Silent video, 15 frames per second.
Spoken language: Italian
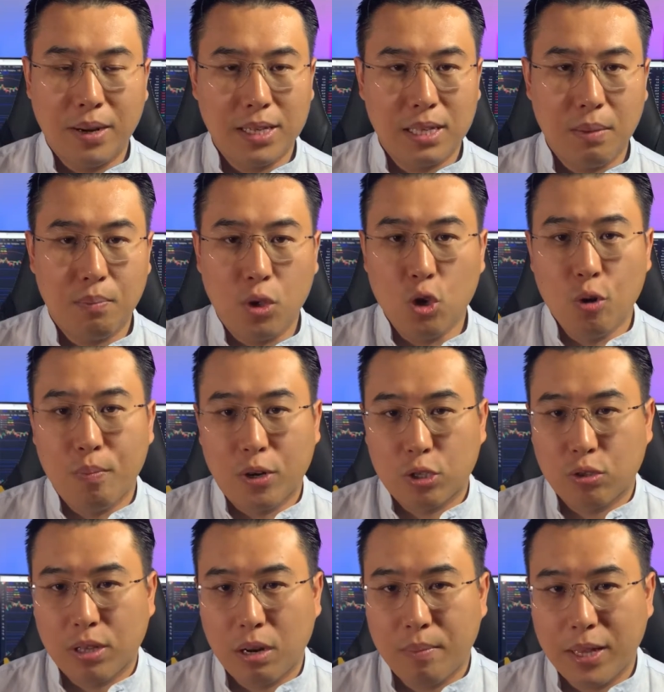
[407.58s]
esempio io
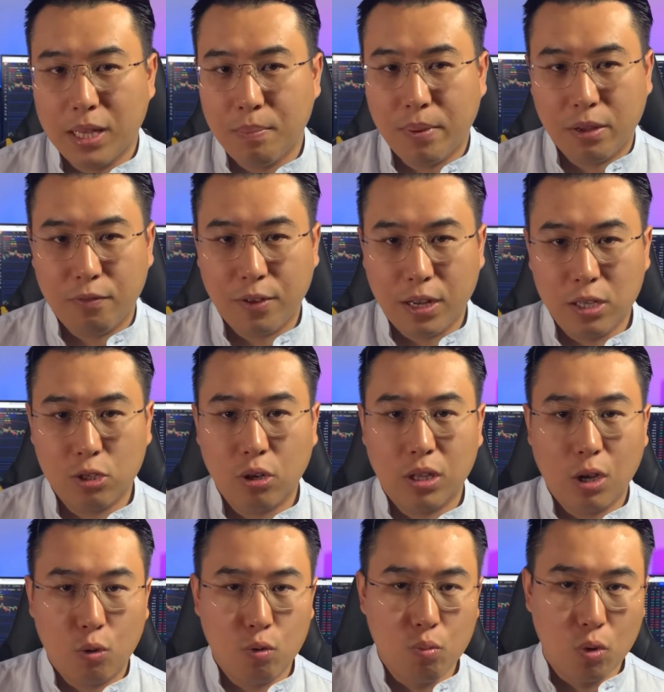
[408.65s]
personalmente preferisco ad
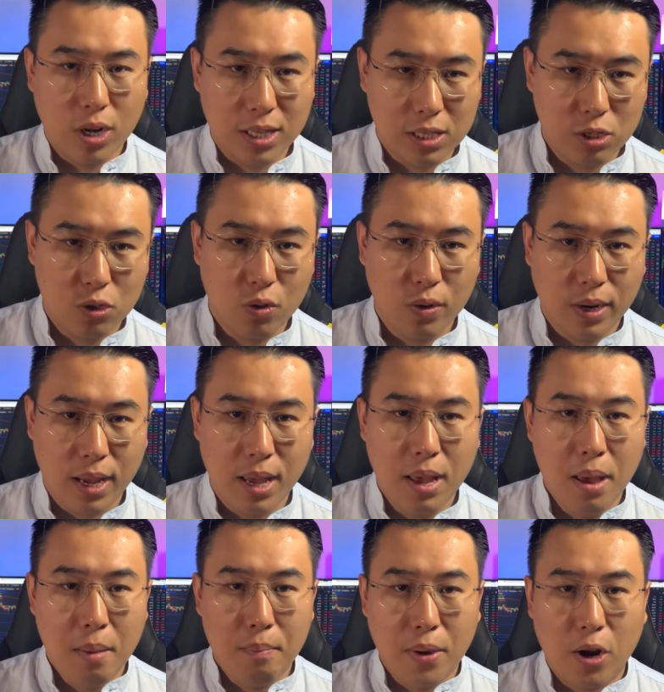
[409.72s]
accumulazione,
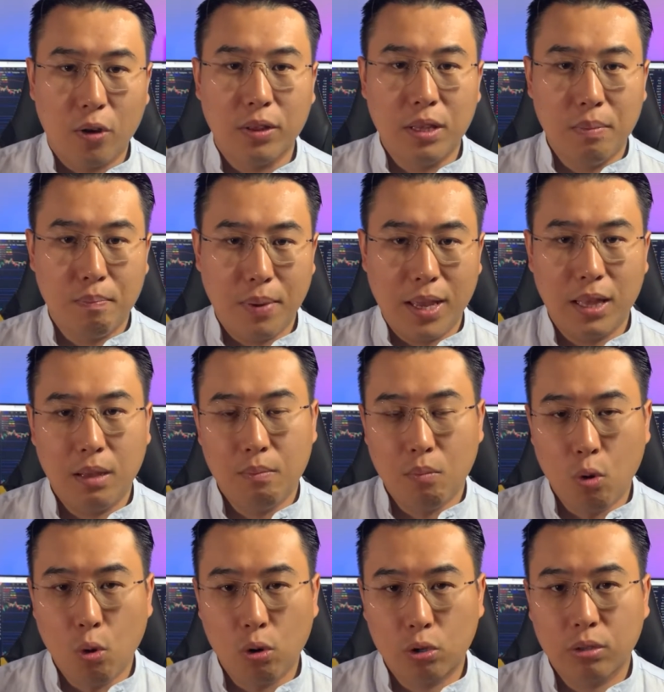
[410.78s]
però dipende
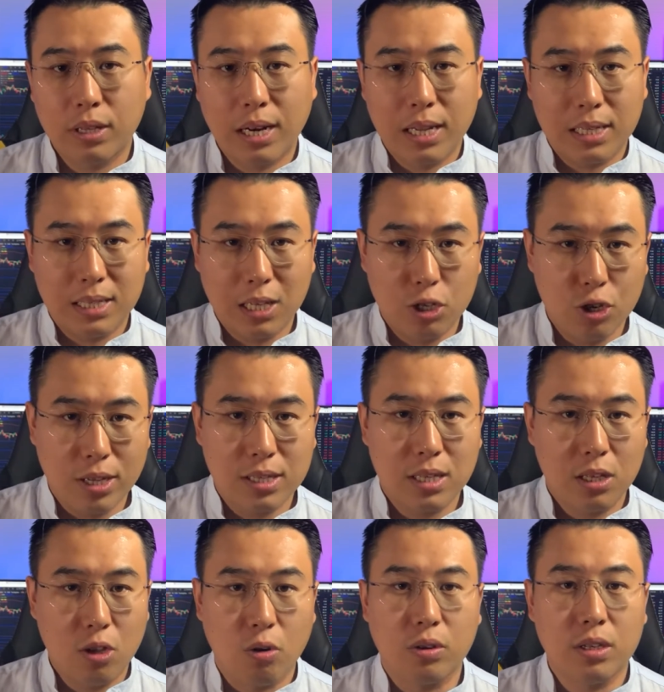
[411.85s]
molto dalle esigenze
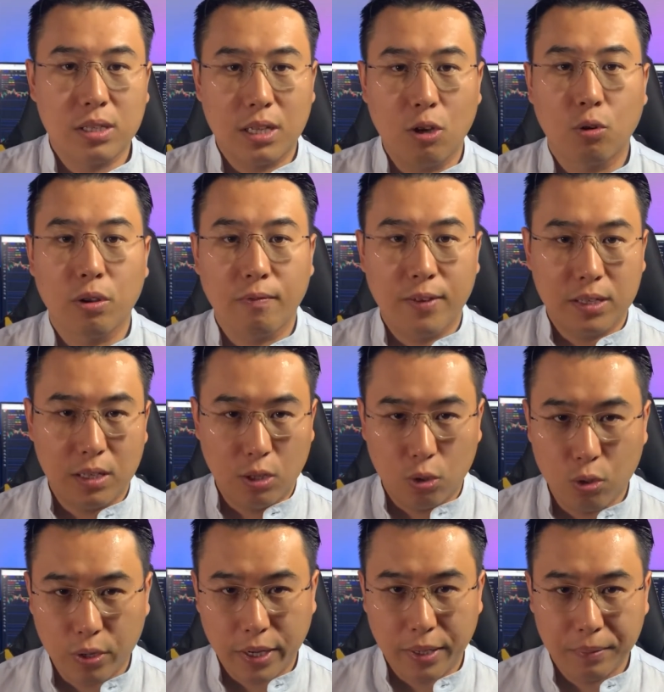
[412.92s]
di ogni singolo
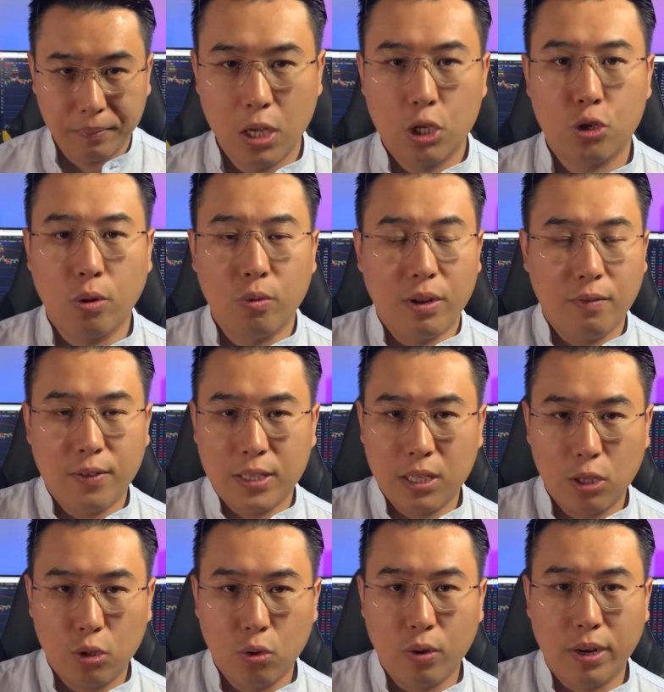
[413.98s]
investitore. Cioè un
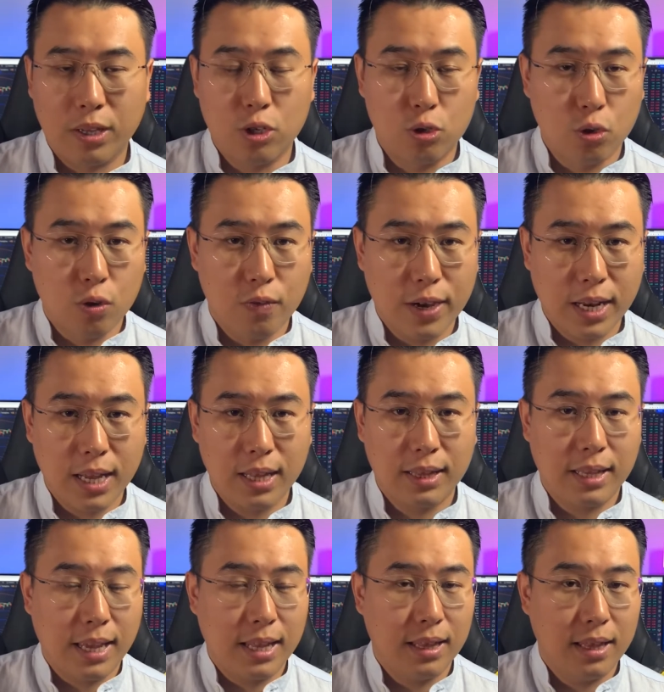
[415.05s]
investitore giovane
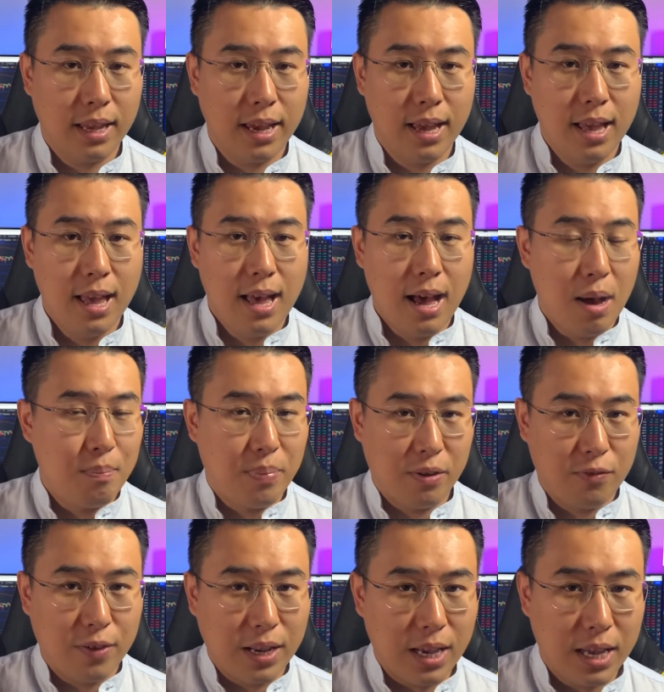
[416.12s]
tende a
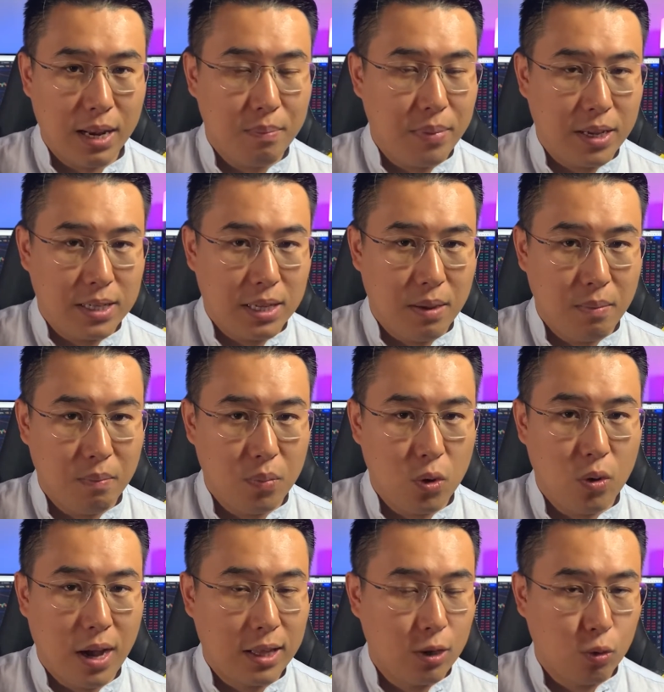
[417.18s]
preferire per
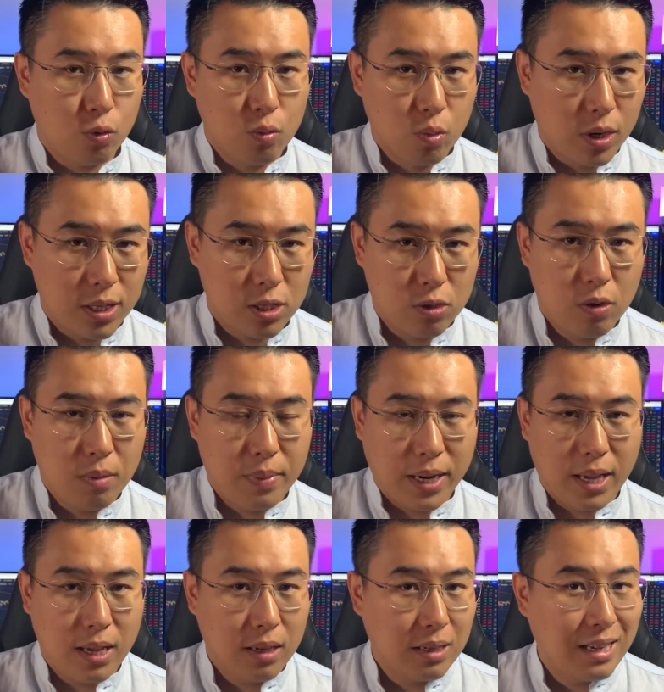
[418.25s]
esempio ad accumulazione
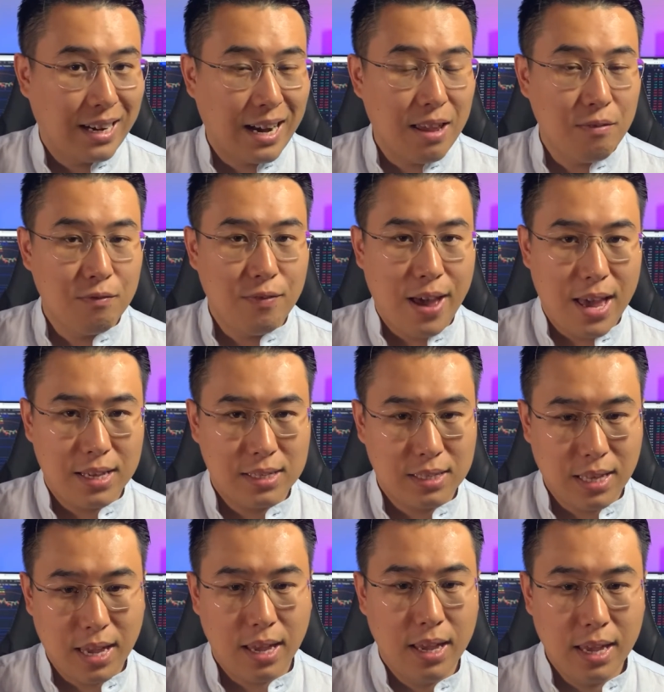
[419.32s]
perché reinveste